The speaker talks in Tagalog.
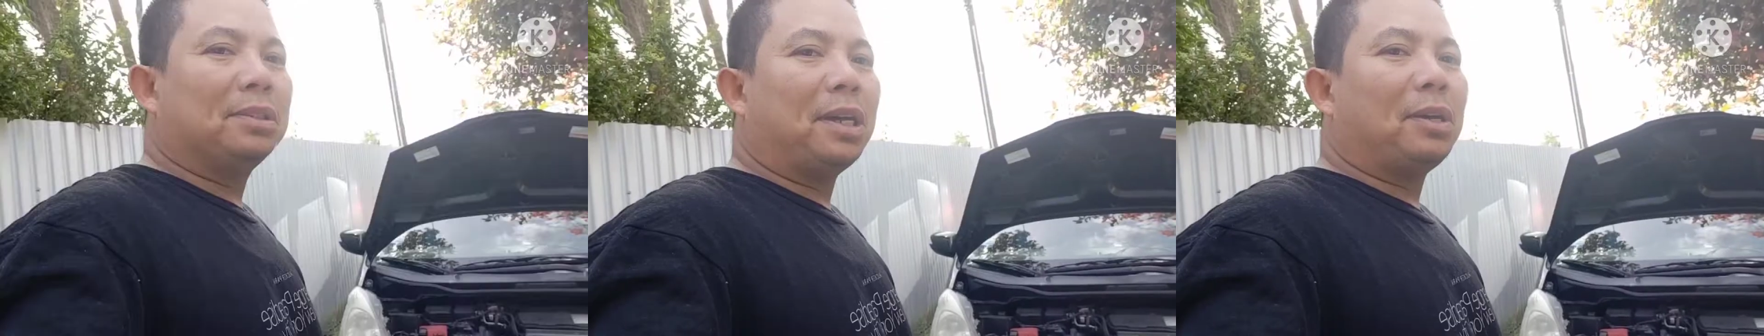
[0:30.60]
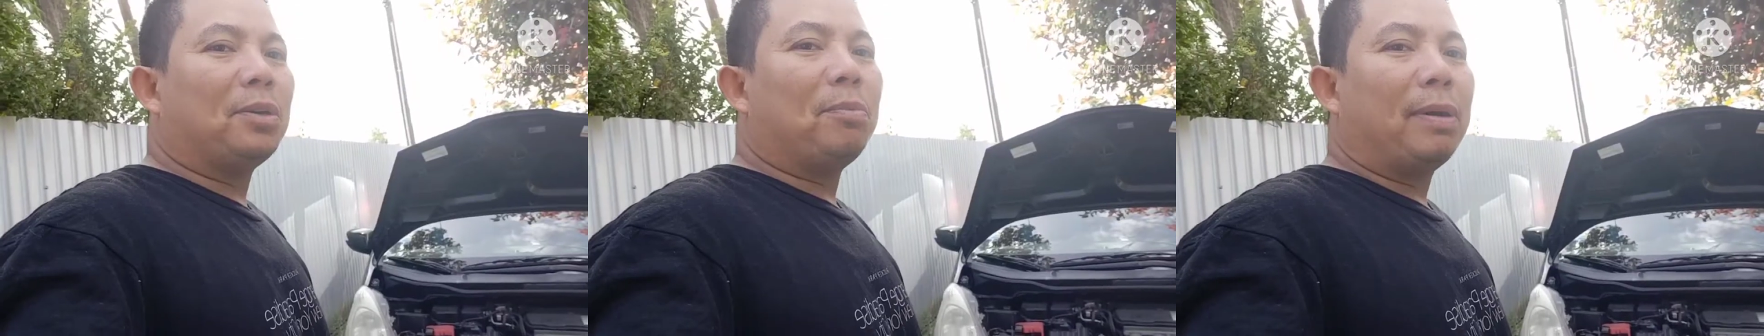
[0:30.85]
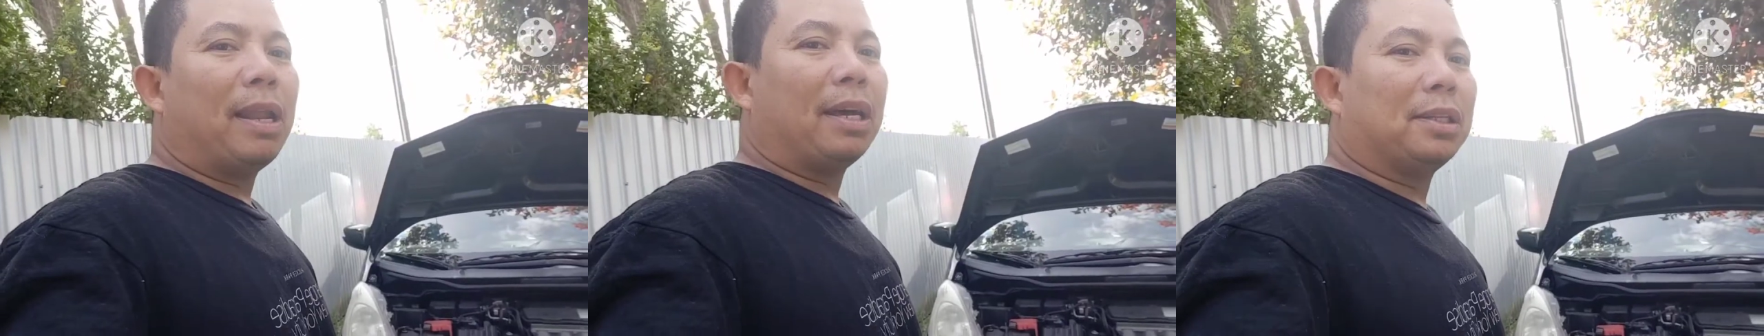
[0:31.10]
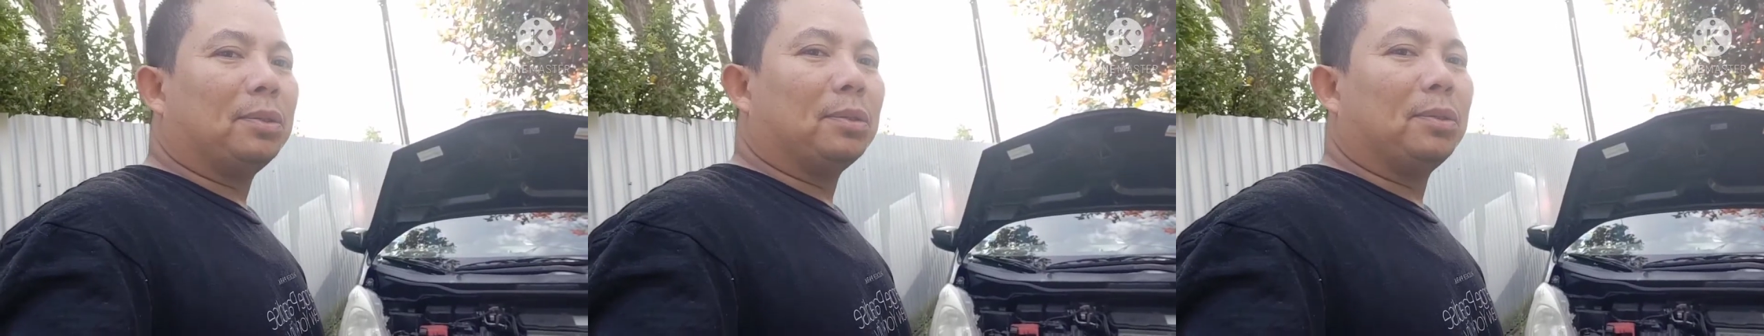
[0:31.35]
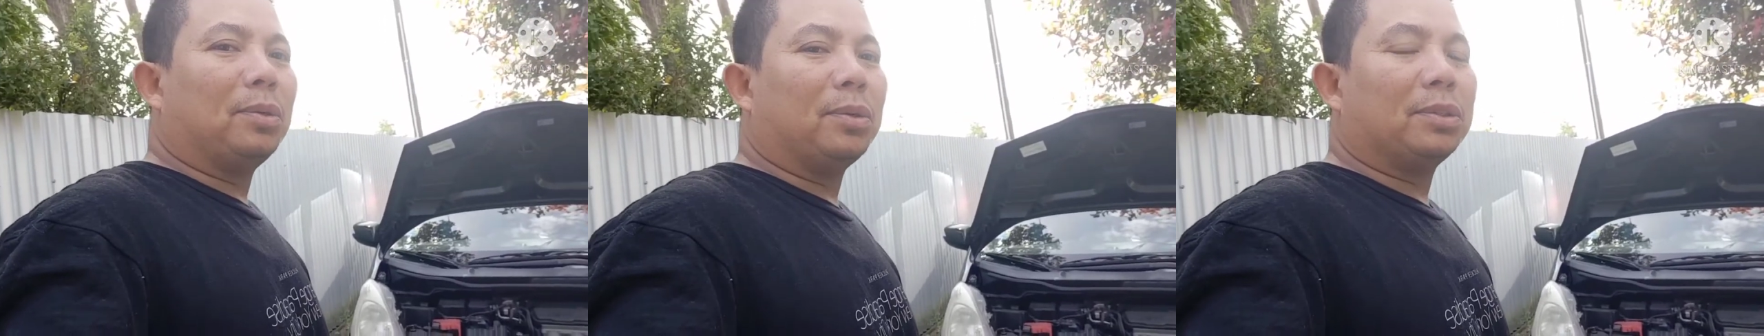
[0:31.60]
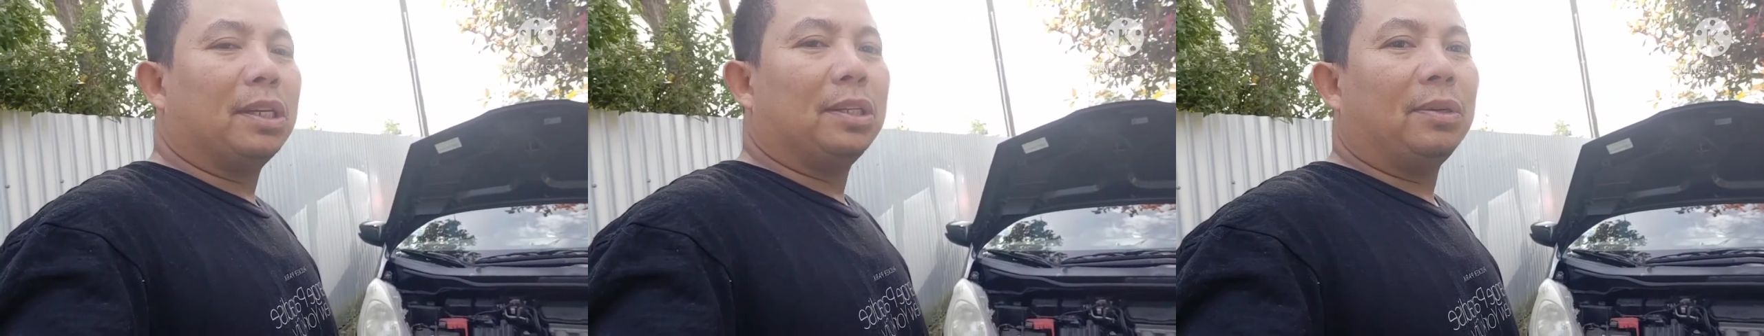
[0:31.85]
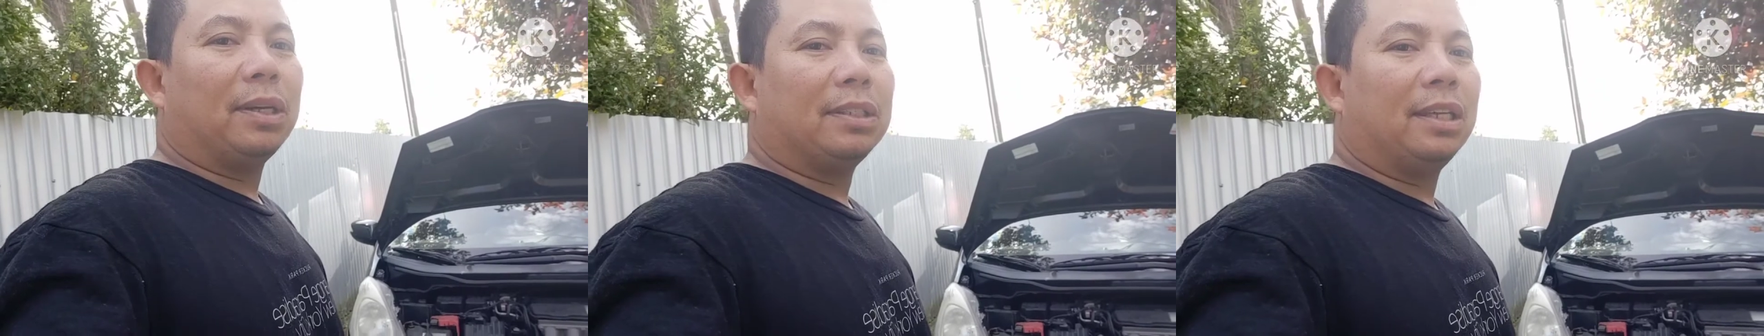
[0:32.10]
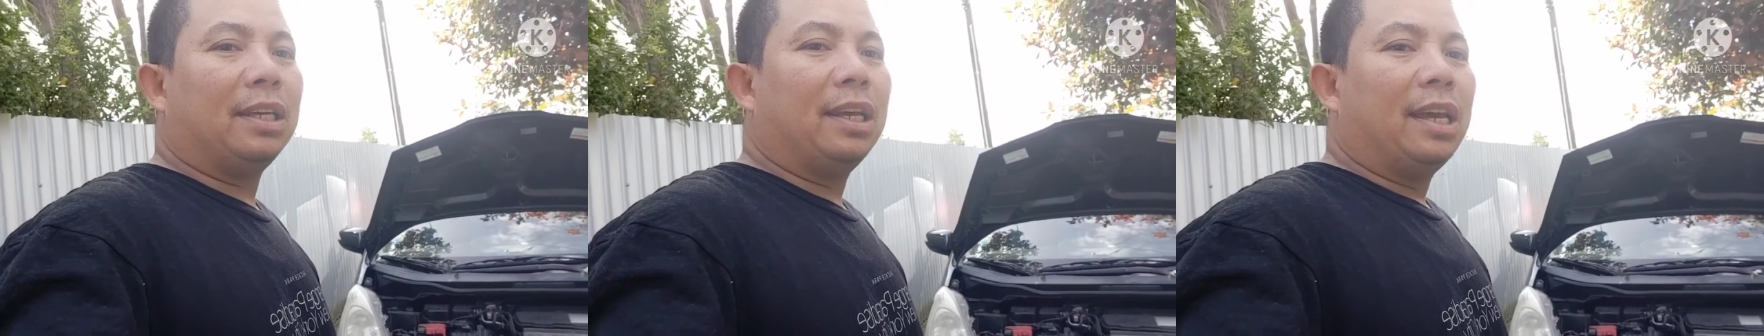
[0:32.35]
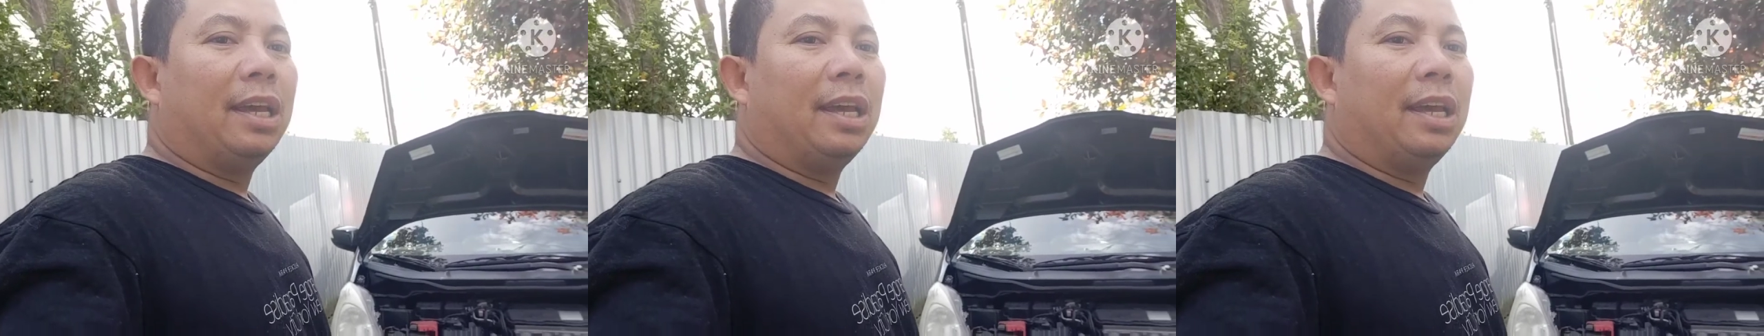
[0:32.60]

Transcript: Ngayon ko pa lang ituturo sa inyo kasi